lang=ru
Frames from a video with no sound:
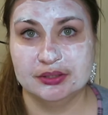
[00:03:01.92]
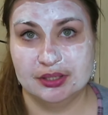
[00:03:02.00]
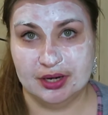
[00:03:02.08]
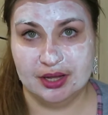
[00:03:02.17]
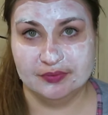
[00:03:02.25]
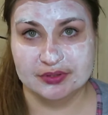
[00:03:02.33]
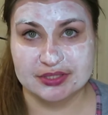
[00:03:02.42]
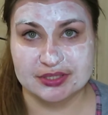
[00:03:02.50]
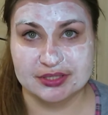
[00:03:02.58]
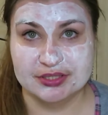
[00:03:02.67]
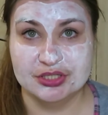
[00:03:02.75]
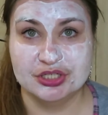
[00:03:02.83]

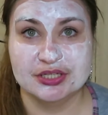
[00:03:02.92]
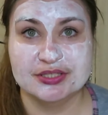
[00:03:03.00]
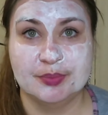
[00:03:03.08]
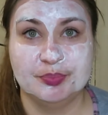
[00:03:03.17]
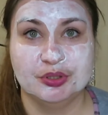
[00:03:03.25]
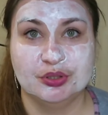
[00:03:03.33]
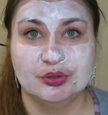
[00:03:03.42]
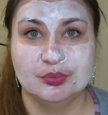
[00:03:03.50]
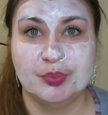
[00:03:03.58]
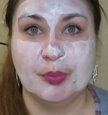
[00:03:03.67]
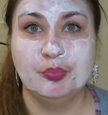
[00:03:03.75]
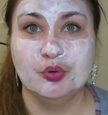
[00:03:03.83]
нравится. Сейчас я,
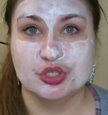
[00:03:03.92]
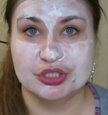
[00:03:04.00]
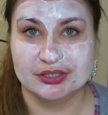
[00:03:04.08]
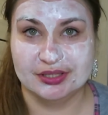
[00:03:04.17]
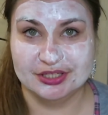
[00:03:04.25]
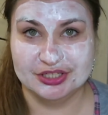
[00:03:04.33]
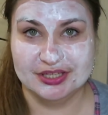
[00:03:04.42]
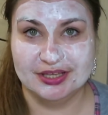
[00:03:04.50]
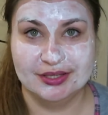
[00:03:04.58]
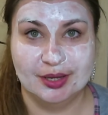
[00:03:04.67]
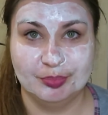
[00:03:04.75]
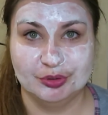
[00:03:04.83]
под... попозже,
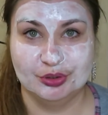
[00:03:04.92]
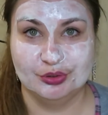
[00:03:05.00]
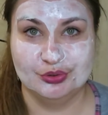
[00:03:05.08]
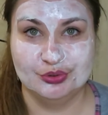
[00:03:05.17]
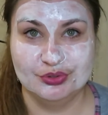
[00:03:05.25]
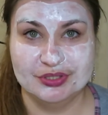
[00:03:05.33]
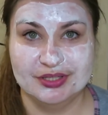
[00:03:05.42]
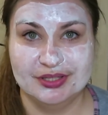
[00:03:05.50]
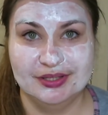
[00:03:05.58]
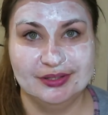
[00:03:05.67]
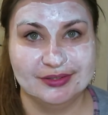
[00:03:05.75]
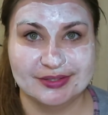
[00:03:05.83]
точнее, я подключусь
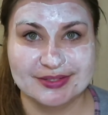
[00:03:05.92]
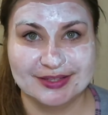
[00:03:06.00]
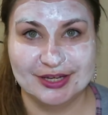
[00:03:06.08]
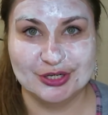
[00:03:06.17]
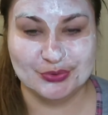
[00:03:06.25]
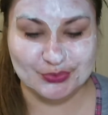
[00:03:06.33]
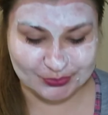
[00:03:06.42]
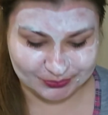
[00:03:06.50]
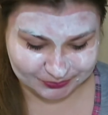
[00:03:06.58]
и расскажу.